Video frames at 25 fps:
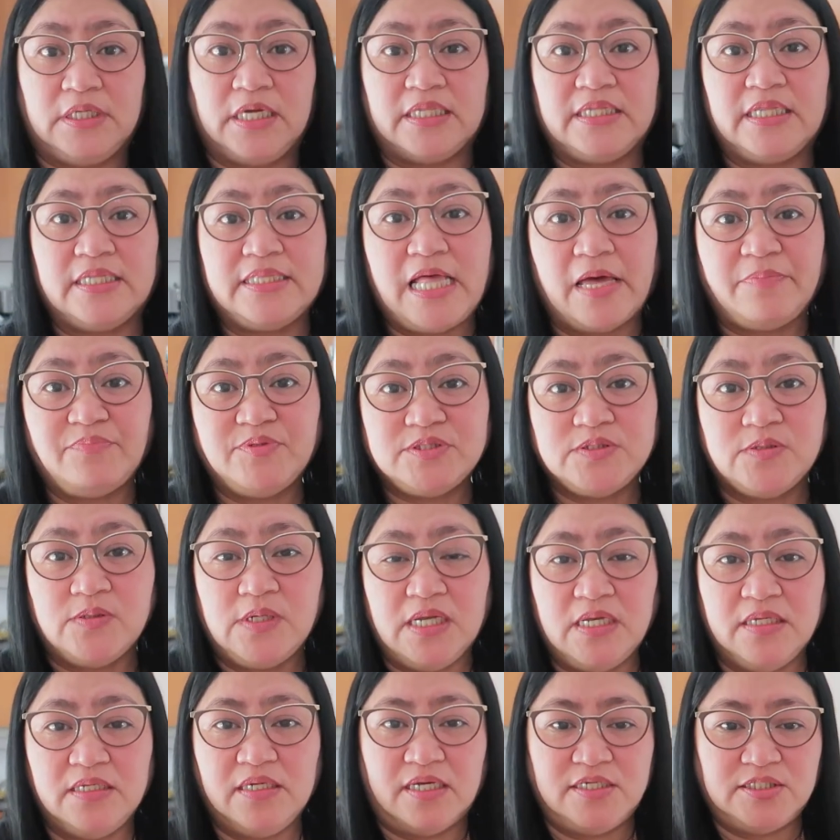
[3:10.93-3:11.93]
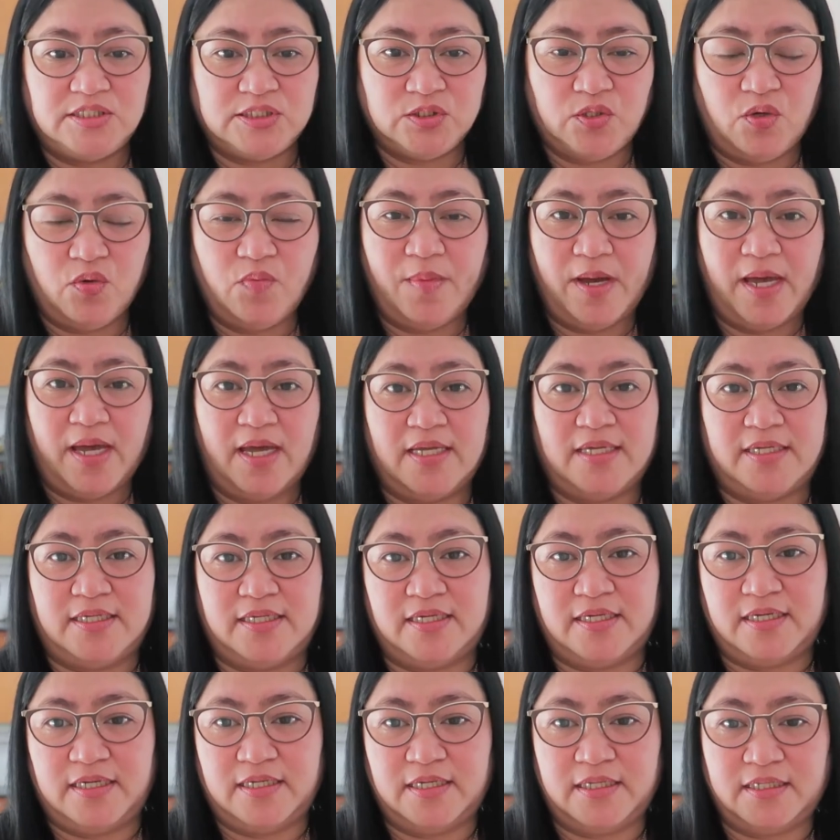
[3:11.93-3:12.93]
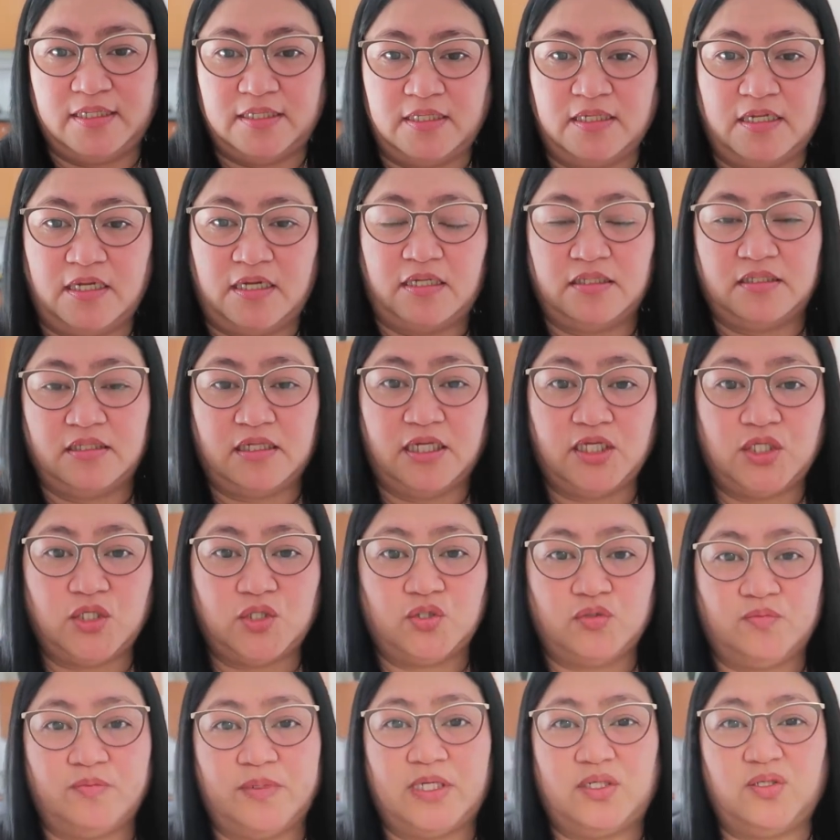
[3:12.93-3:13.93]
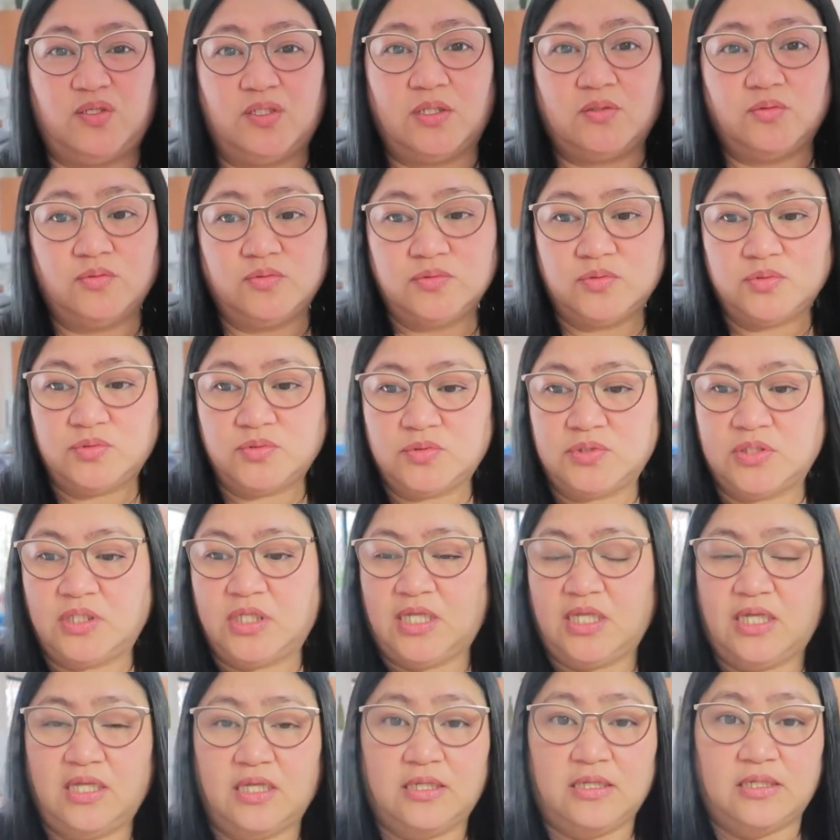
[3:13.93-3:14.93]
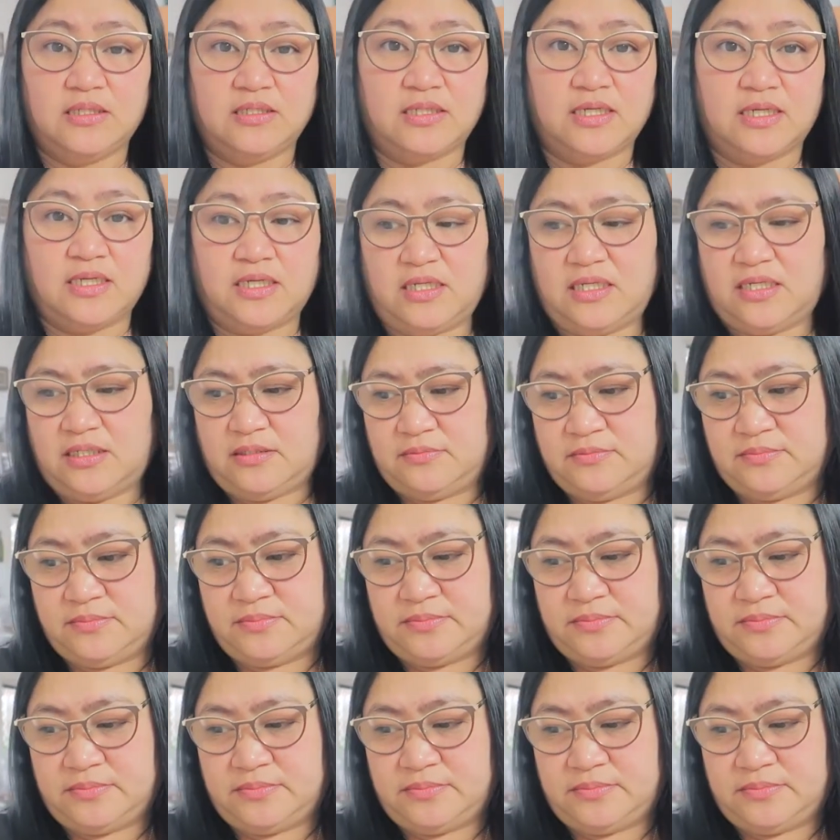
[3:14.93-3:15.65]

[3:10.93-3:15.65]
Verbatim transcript: Katatapos ko lang guys kumain at ngayon meron akong uh,